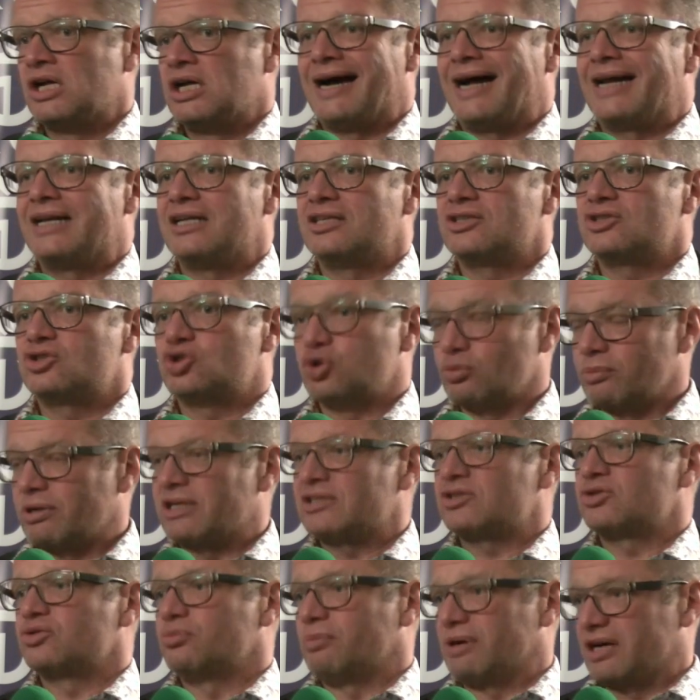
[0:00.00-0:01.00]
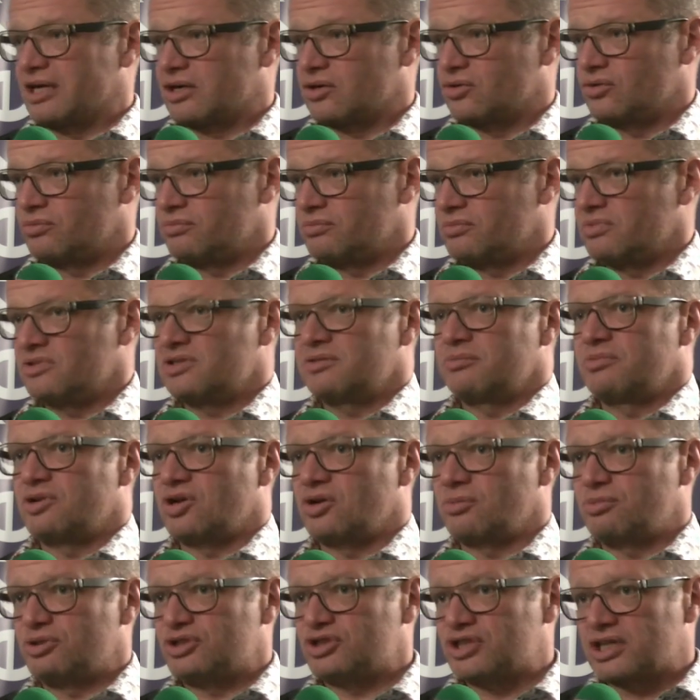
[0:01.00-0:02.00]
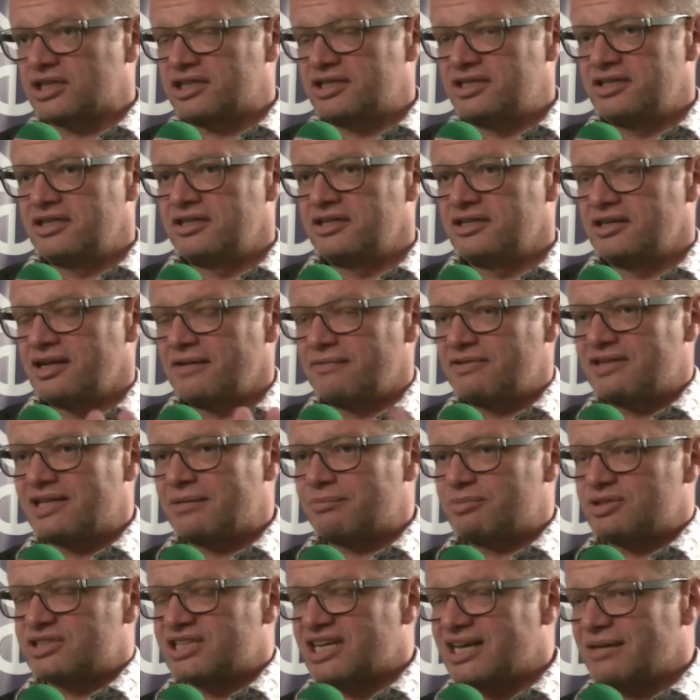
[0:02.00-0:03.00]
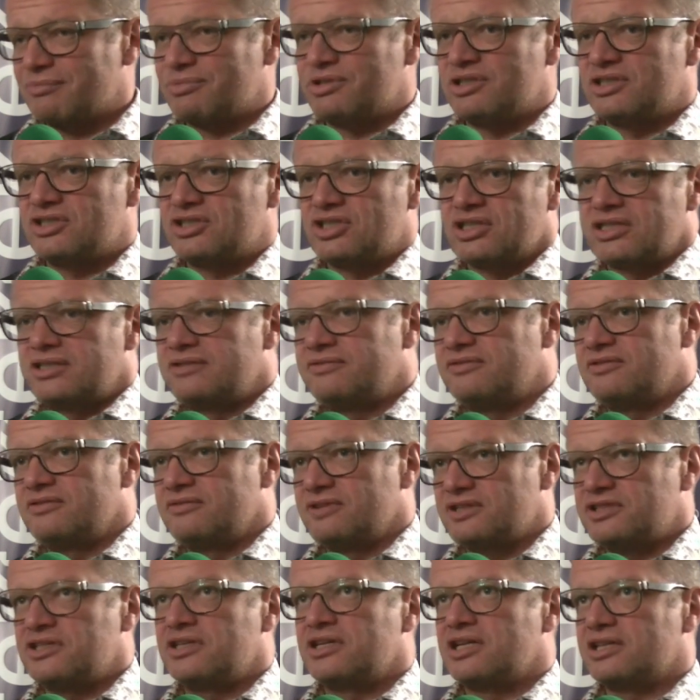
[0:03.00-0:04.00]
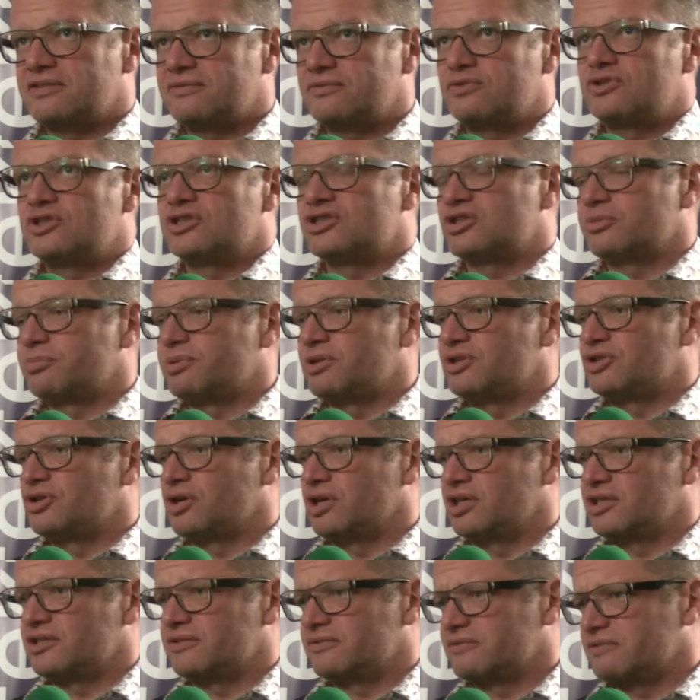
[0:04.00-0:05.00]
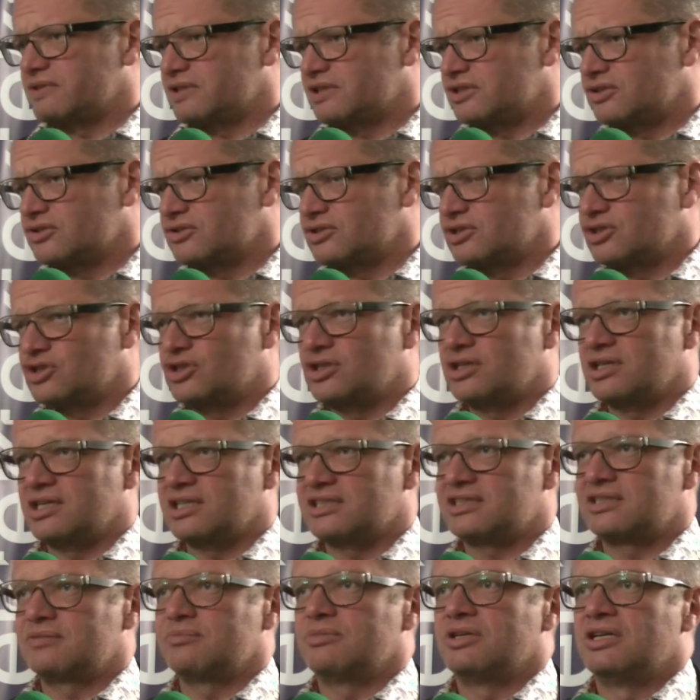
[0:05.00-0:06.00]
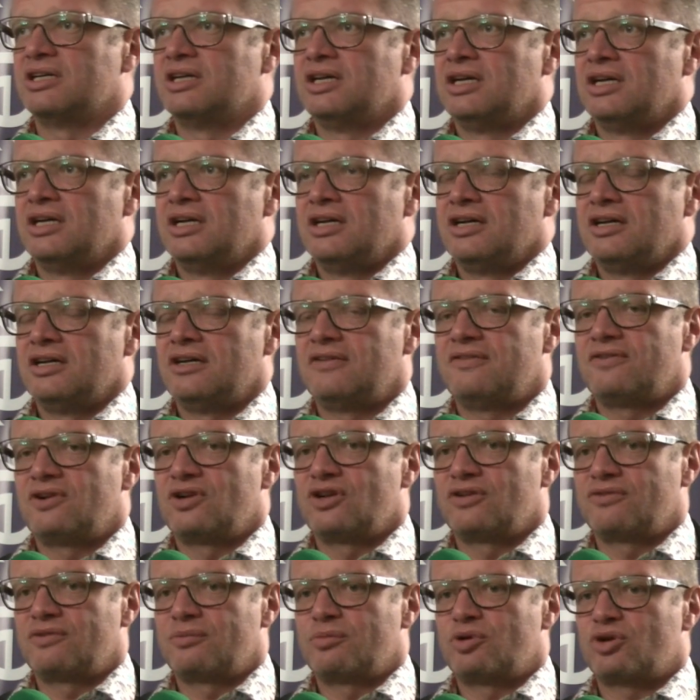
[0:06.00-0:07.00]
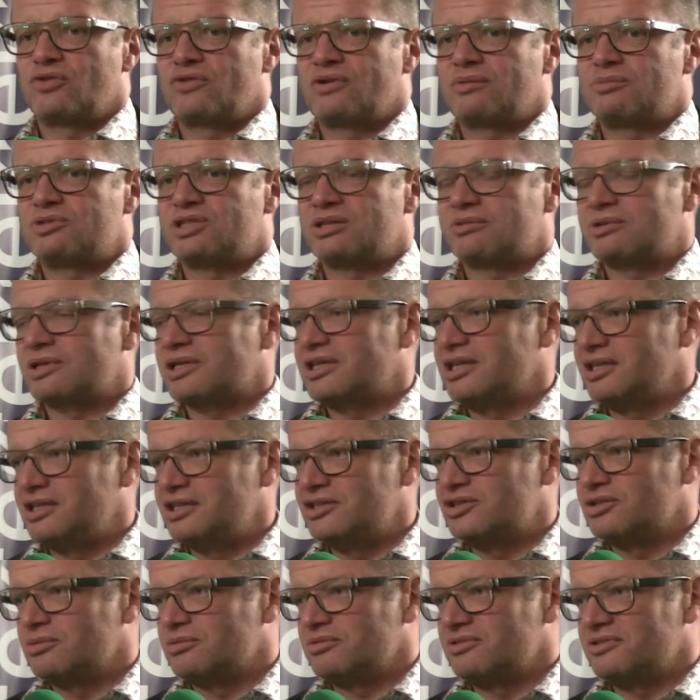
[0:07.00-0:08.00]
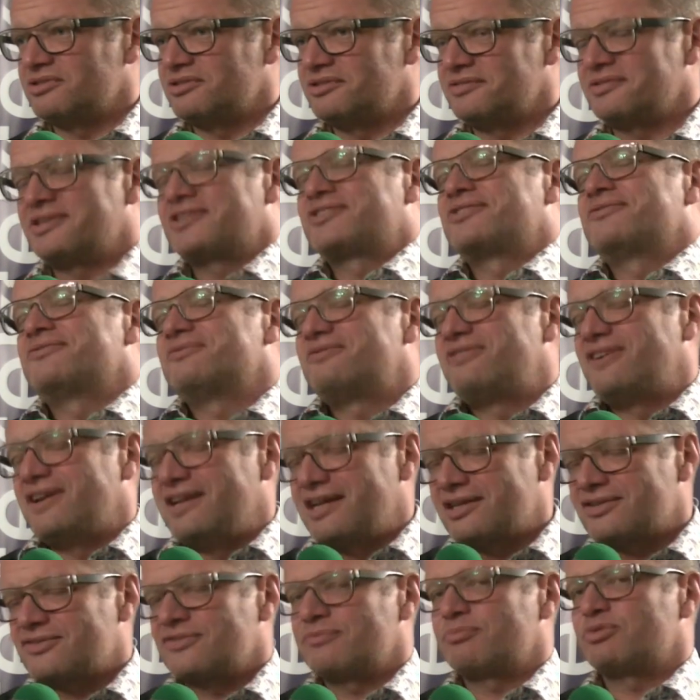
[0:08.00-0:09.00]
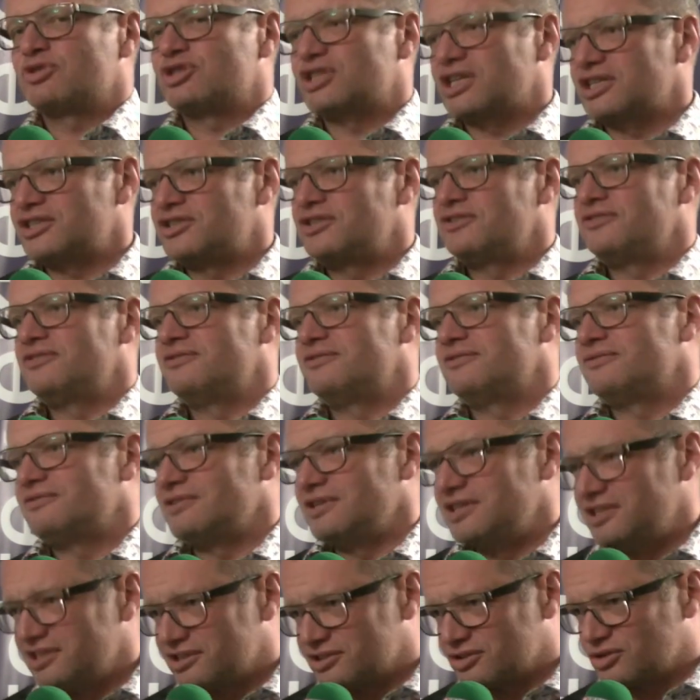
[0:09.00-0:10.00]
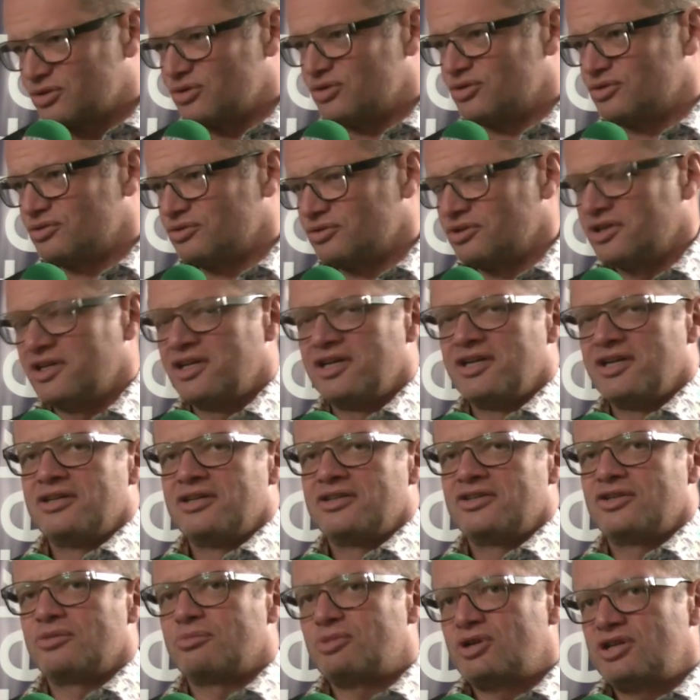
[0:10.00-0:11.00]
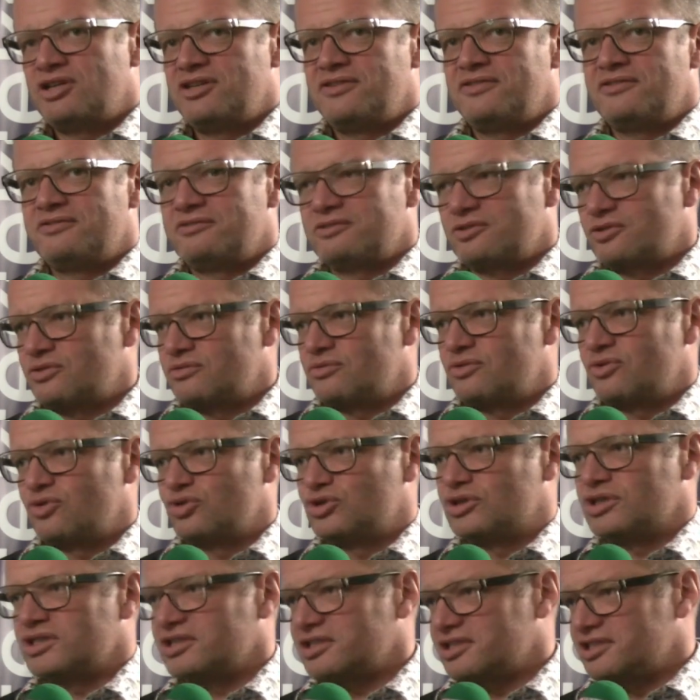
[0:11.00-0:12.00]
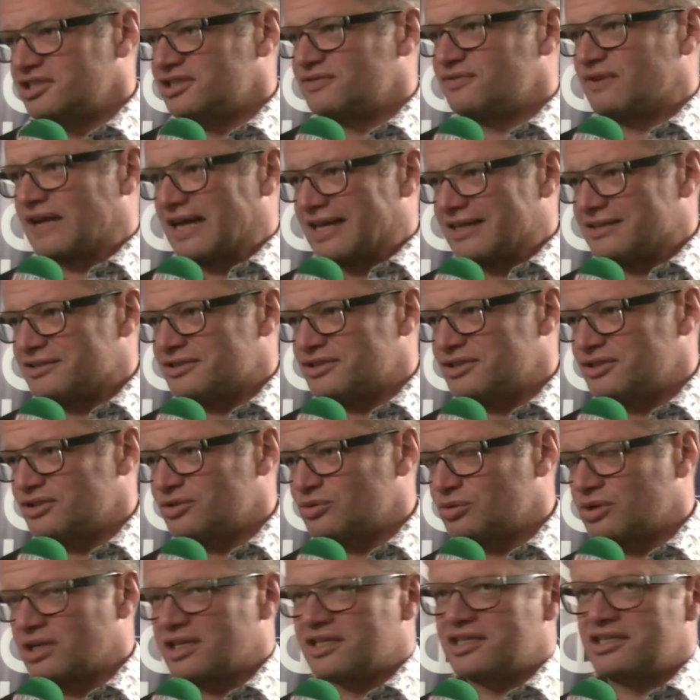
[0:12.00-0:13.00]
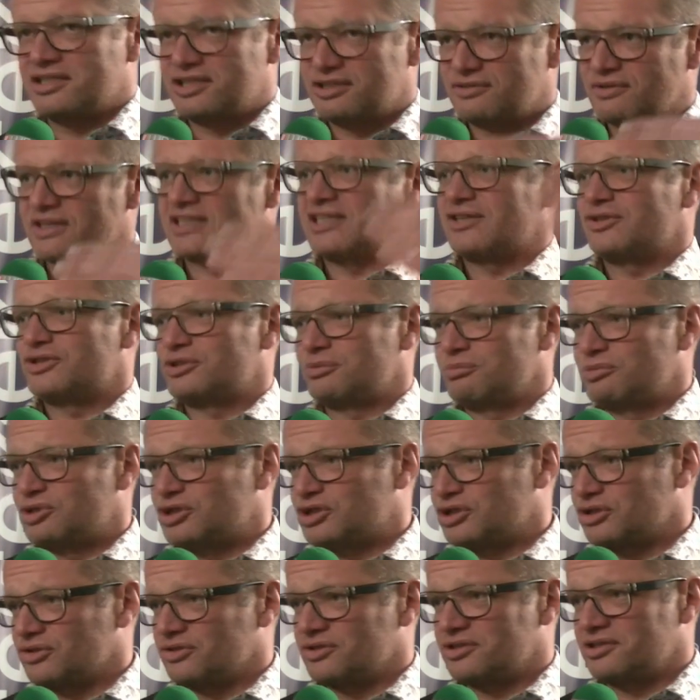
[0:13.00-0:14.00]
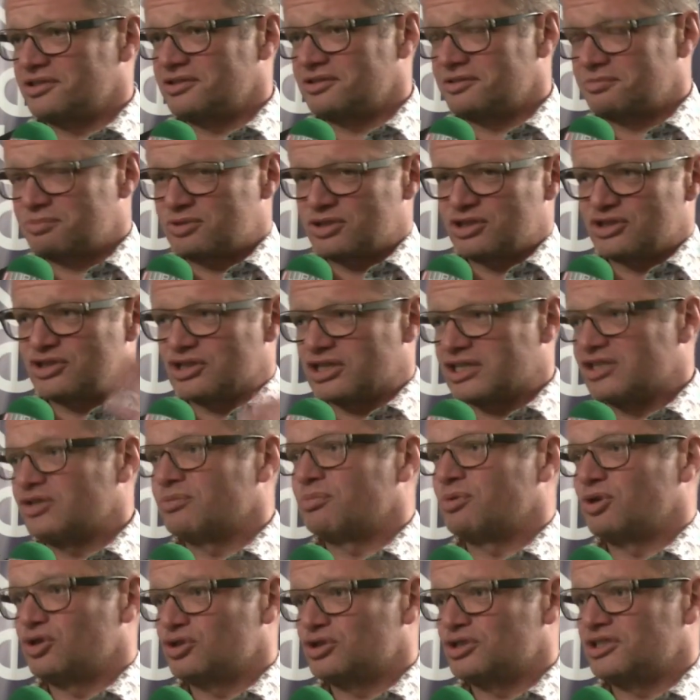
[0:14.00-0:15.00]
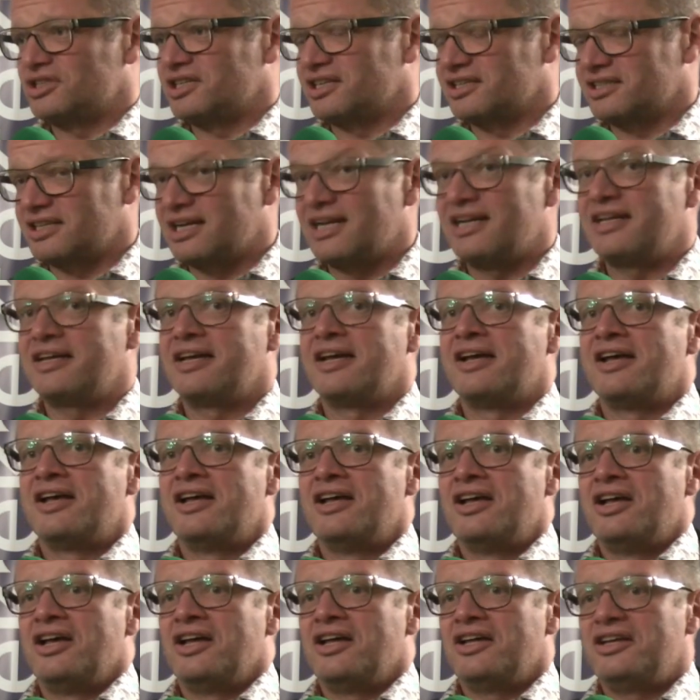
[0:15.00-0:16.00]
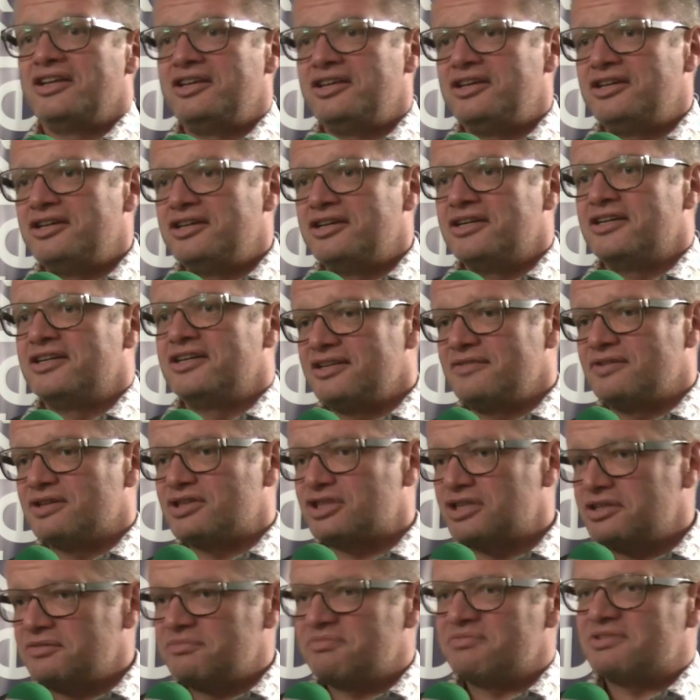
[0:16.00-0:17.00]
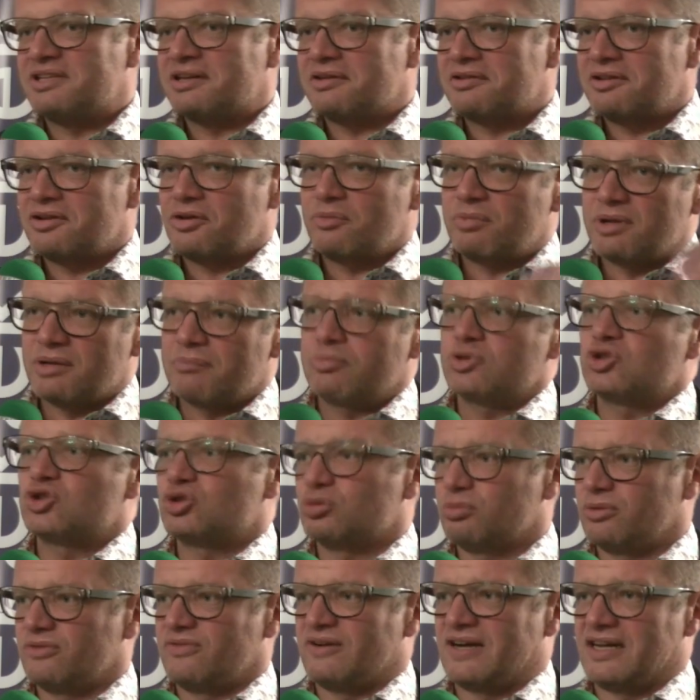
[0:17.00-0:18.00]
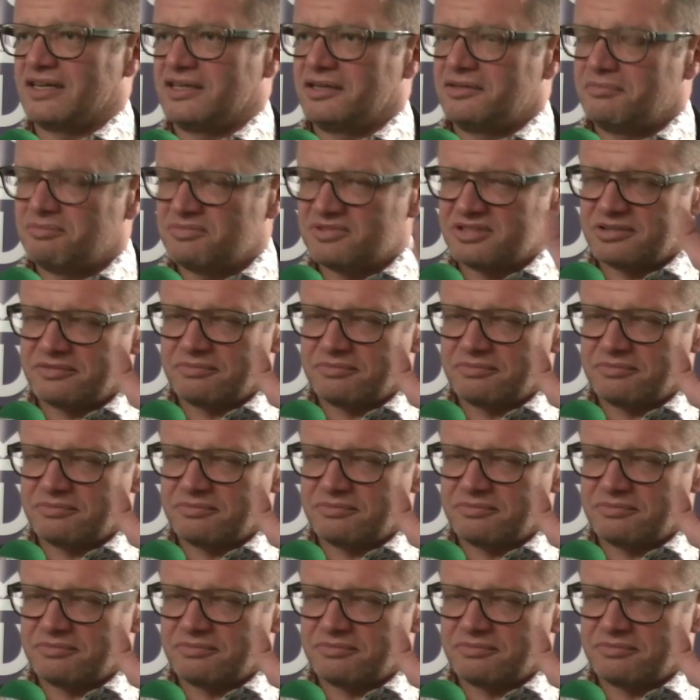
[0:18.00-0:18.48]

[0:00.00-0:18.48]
Ale suma summarum, gdyby robić taki, nawet napisałem kiedyś taki właśnie na 25-lecie w 2014 wolnych wyborów, napisałem taki list, do, znaczy, felieton w postaci listu do mojej kuzynki z Francji, która kiedyś w latach 80. przyjeżdżała do Polski i tak dalej. I, e, i właśnie tak robiłem podsumowanie.